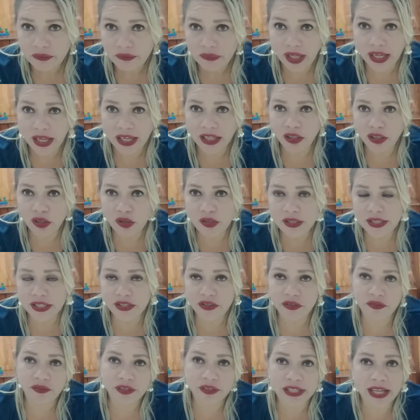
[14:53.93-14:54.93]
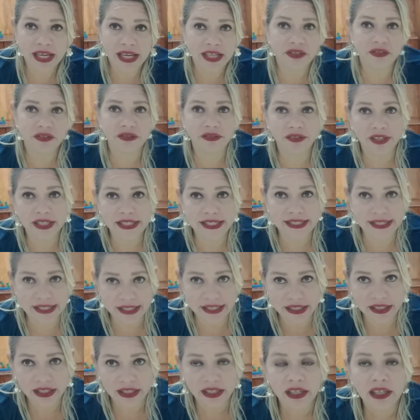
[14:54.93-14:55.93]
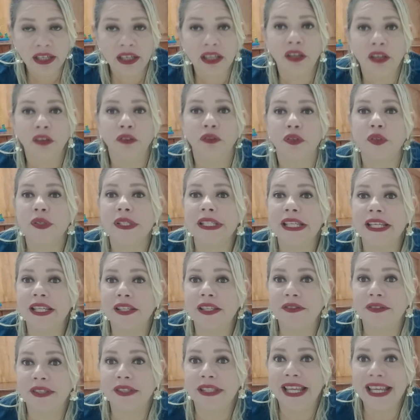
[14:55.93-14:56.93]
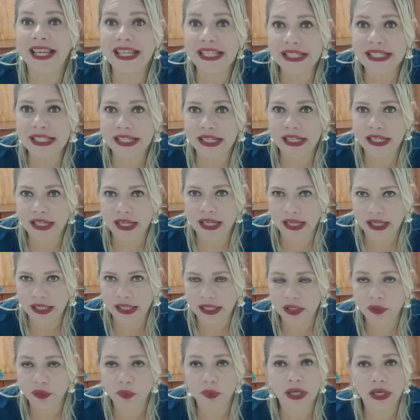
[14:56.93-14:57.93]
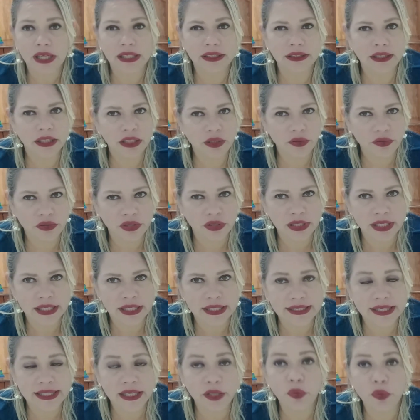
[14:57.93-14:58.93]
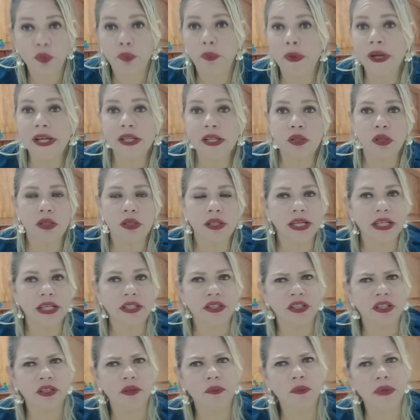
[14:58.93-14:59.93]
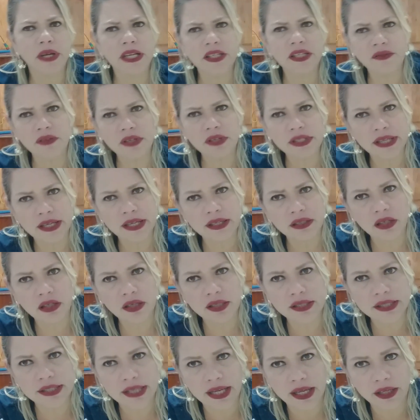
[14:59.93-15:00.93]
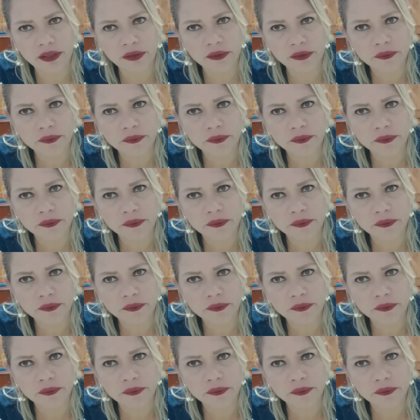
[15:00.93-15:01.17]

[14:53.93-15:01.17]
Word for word: A nossa atividade vai ser vocês desenharem no caderno de desenho o personagem que mais vocês gostaram.